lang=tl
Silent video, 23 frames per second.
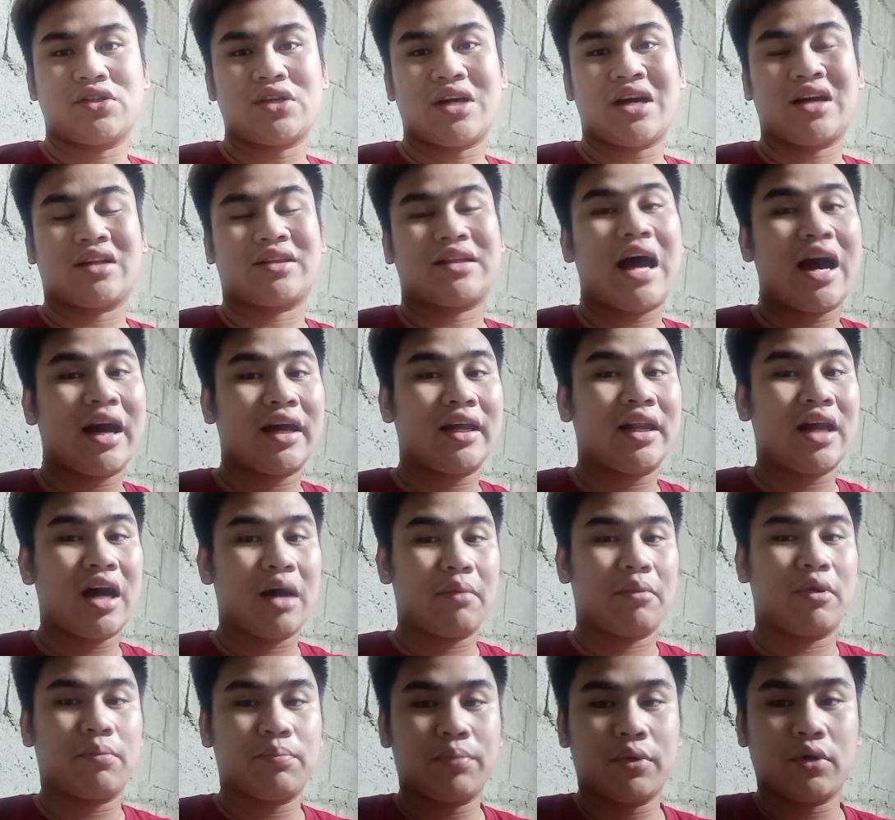Chang dahil
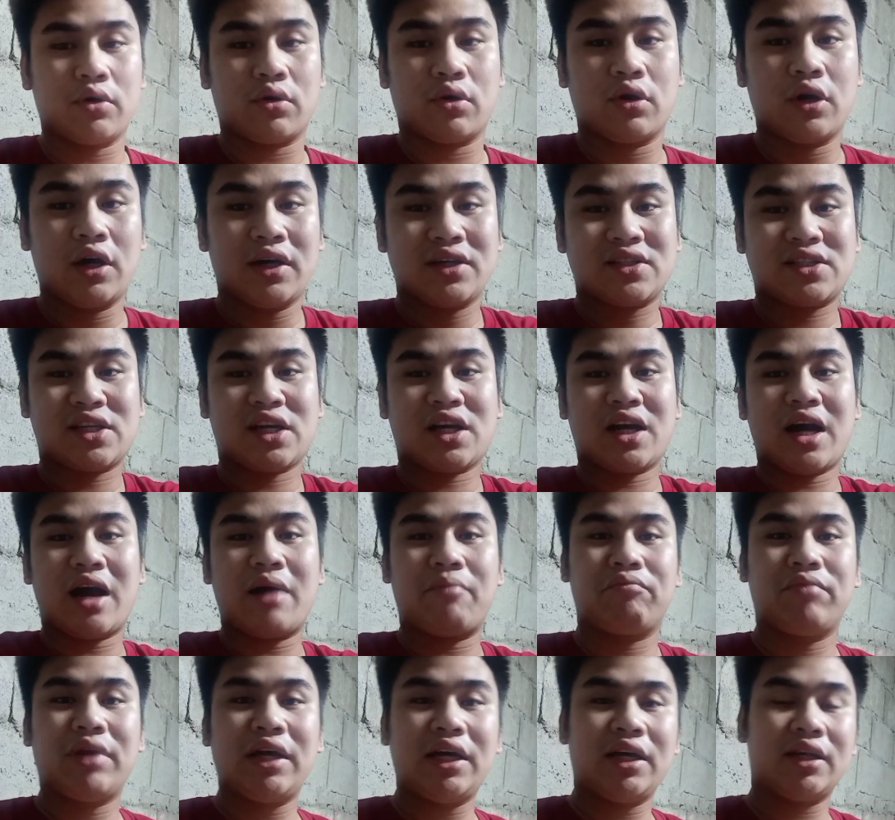lamang po sa
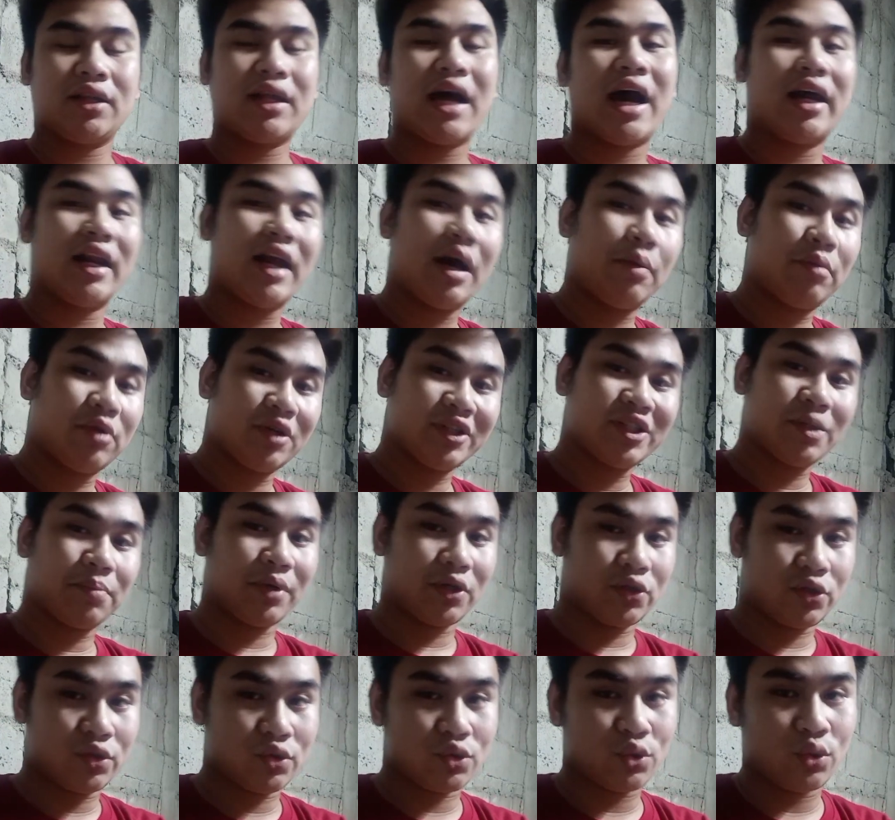gambling, dahil lamang sa
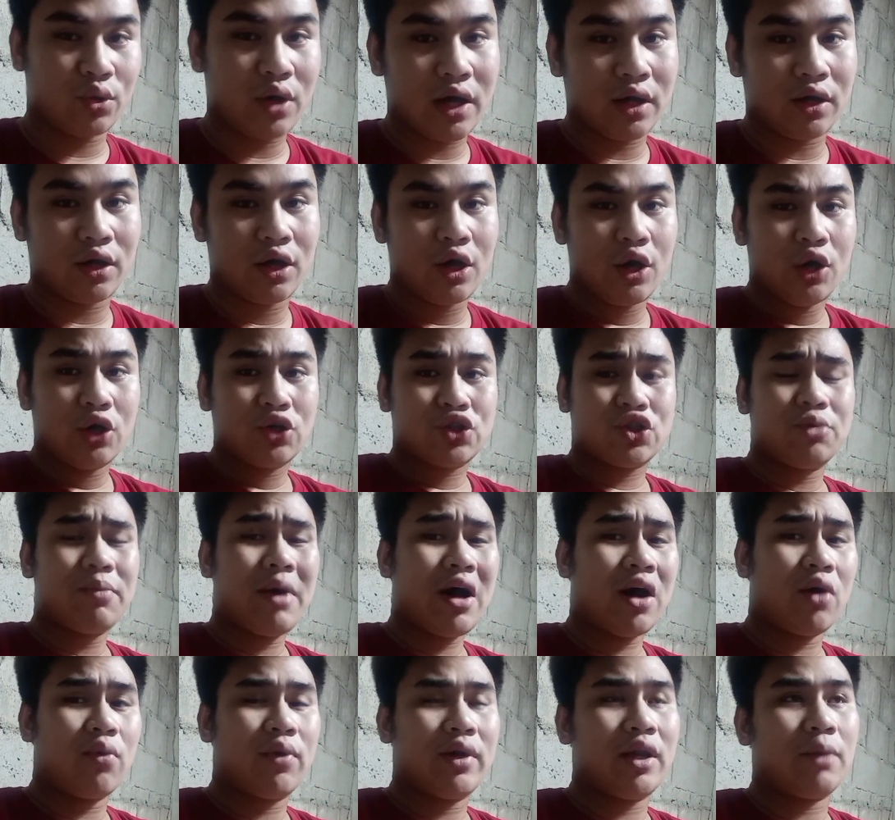pagsusugal. So
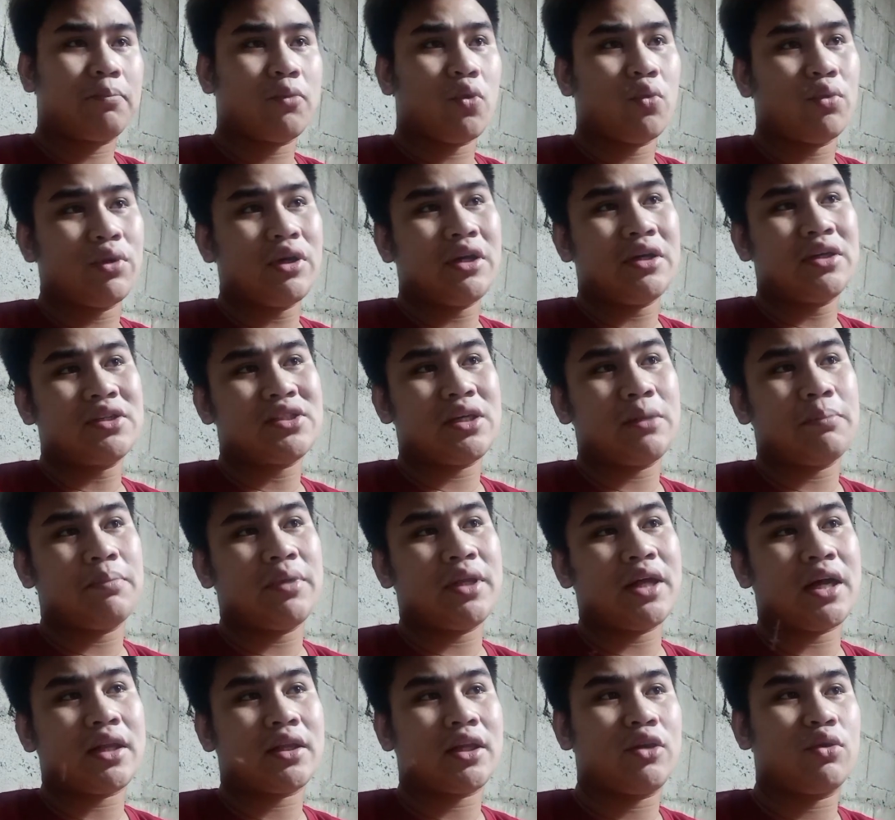mga kawalab, kung
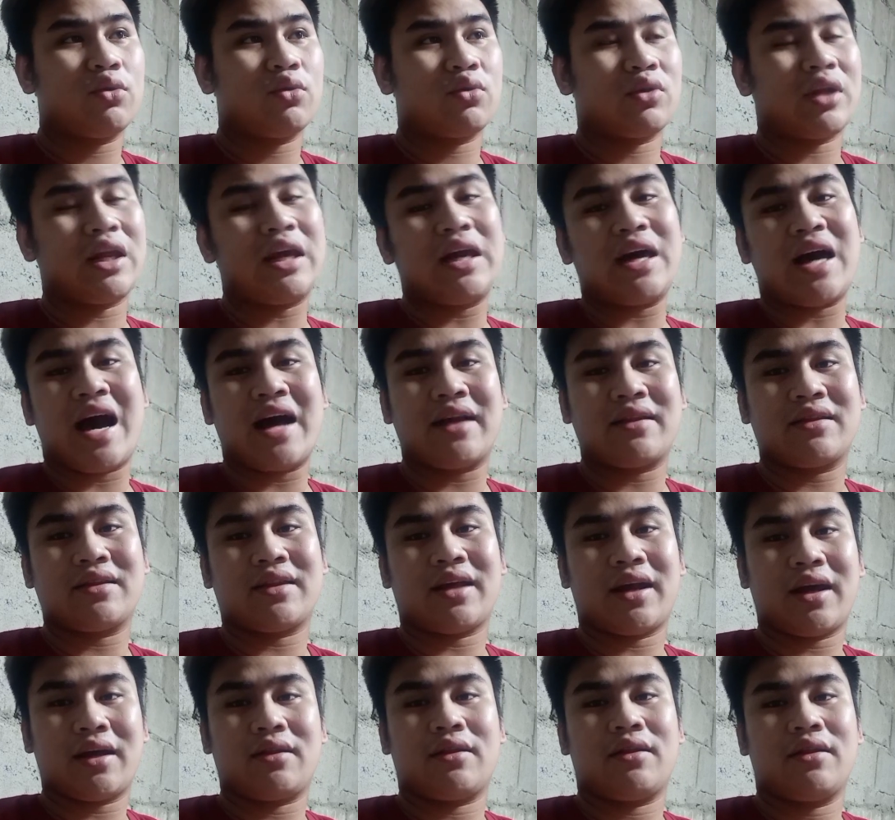iisipin natin yung
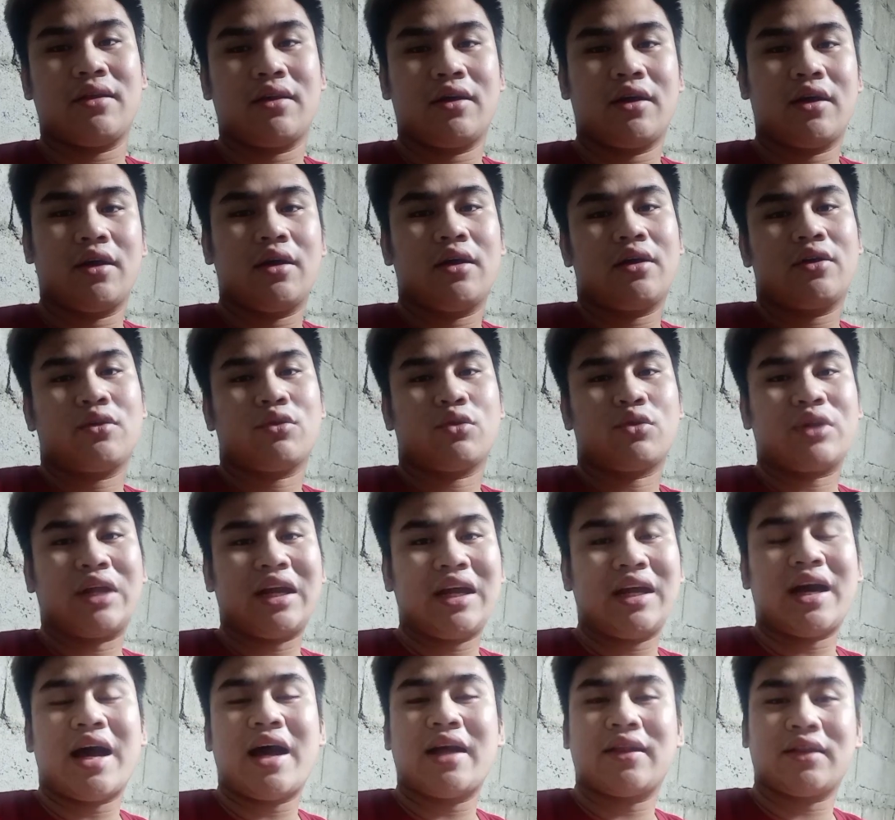300 to
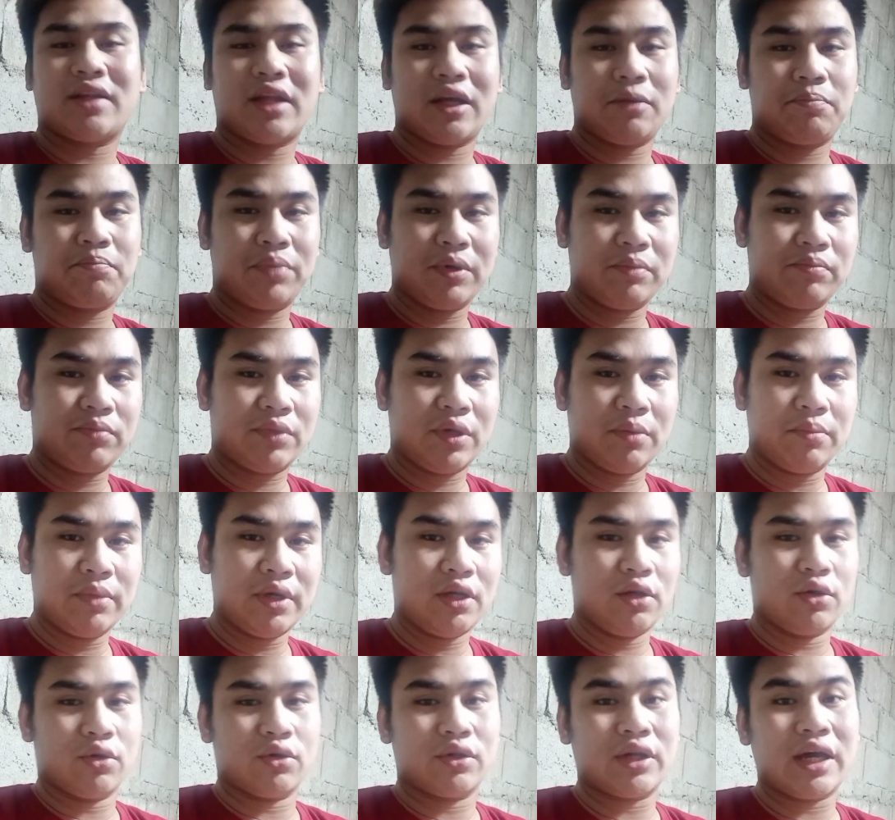350
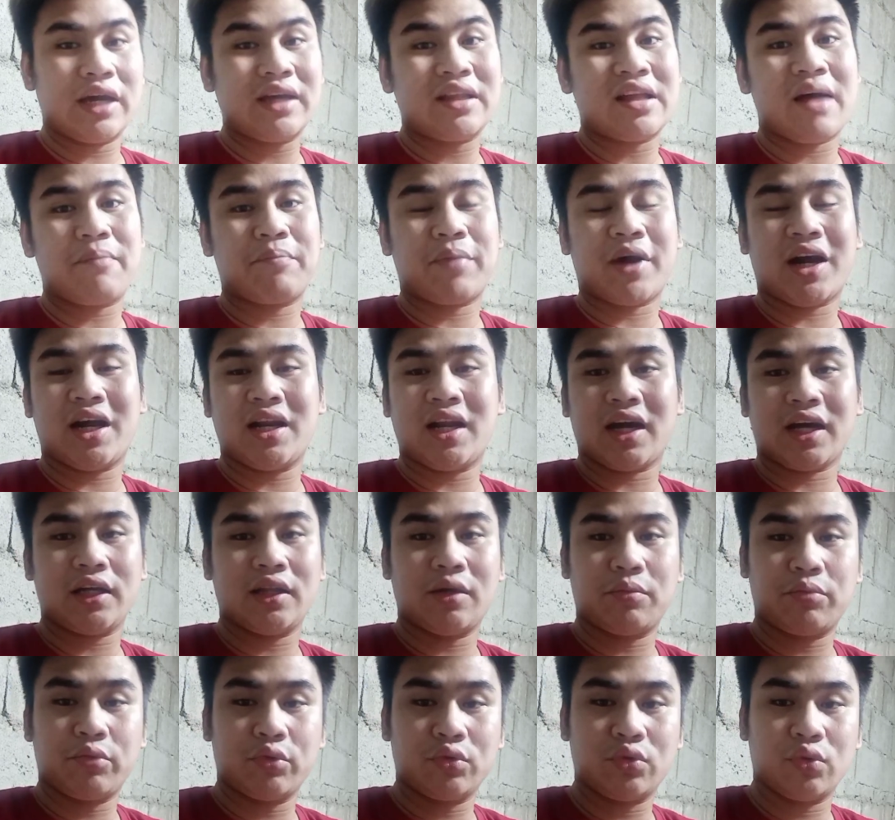million ay napakalaki
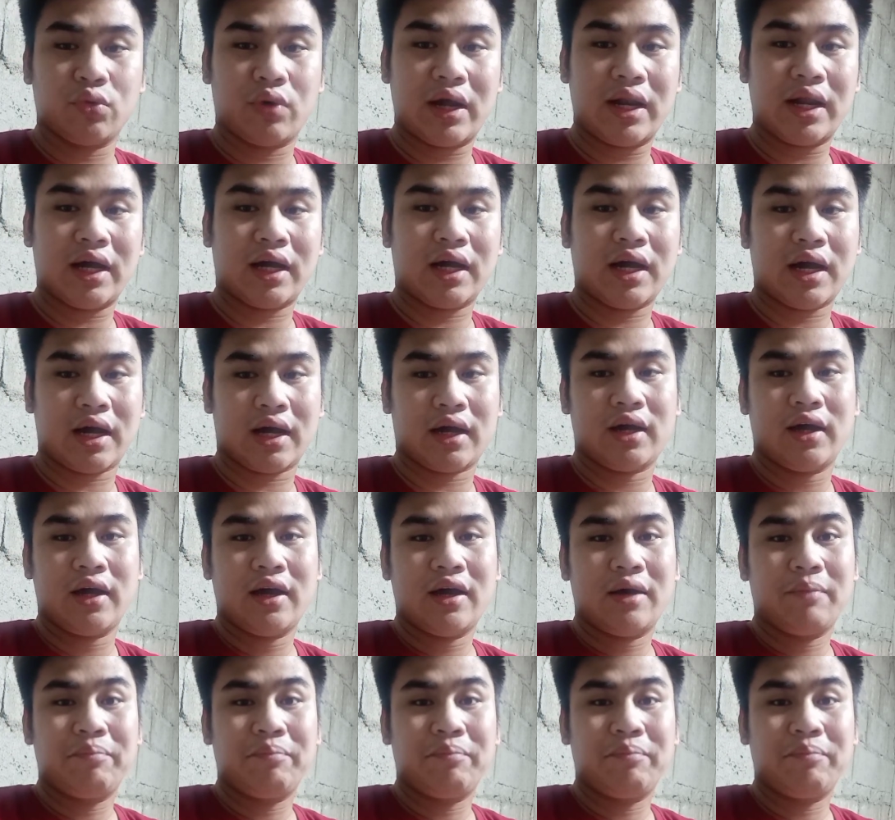na po nung halaga.